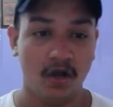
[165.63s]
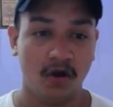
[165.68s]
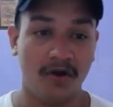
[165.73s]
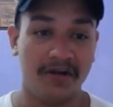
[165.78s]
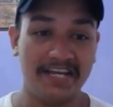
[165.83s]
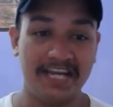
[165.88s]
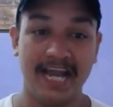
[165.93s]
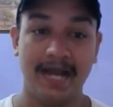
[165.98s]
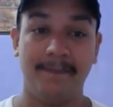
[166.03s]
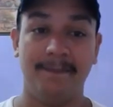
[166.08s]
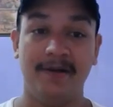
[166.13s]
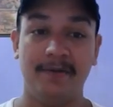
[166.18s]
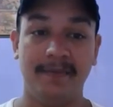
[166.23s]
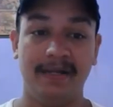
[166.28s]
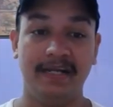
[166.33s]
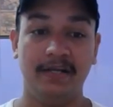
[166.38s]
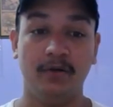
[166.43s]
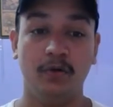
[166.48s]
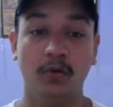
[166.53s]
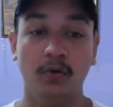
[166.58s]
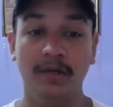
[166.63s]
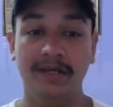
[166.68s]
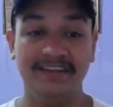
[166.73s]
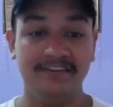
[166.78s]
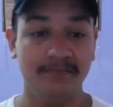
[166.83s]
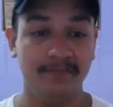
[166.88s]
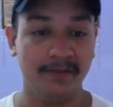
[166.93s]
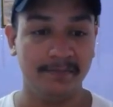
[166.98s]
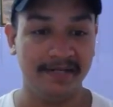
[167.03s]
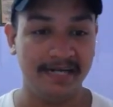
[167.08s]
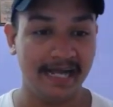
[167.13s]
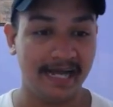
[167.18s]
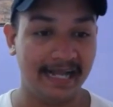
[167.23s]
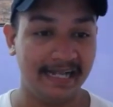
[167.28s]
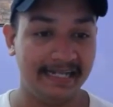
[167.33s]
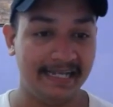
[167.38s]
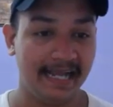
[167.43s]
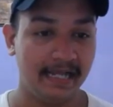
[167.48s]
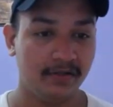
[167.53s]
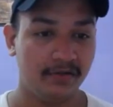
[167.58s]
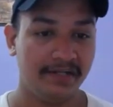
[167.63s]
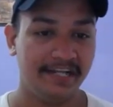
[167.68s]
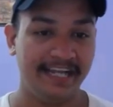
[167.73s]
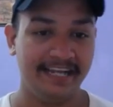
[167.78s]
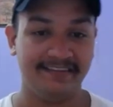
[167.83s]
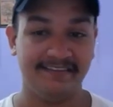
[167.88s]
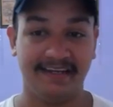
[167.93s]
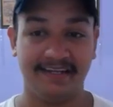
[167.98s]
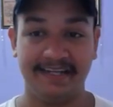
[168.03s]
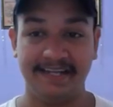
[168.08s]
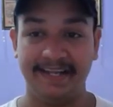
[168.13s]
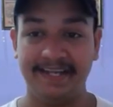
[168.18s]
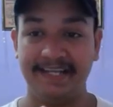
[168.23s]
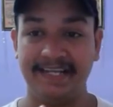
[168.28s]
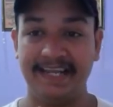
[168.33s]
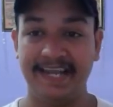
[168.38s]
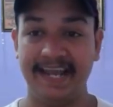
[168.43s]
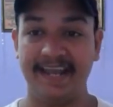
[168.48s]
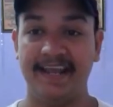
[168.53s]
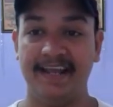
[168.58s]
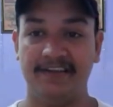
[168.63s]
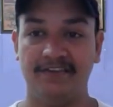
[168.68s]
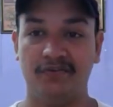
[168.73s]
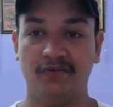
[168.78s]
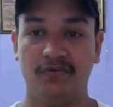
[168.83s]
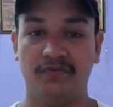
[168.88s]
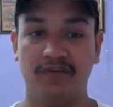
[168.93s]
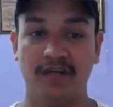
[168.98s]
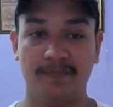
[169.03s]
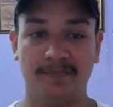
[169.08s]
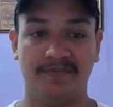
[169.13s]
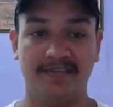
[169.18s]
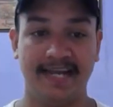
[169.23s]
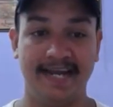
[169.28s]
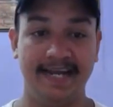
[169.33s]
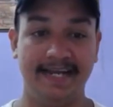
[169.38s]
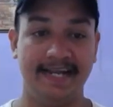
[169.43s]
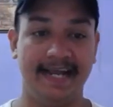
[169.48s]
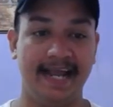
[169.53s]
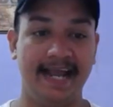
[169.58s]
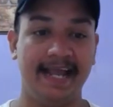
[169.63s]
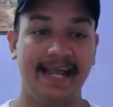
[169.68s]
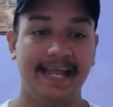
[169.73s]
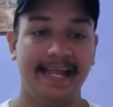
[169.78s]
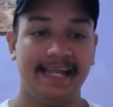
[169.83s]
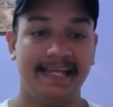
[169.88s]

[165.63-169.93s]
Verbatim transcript: और यहाँ पर मैंने हुईज़ में भी डाल दिया तो देख सकते हैं ये जो वेबसाइट है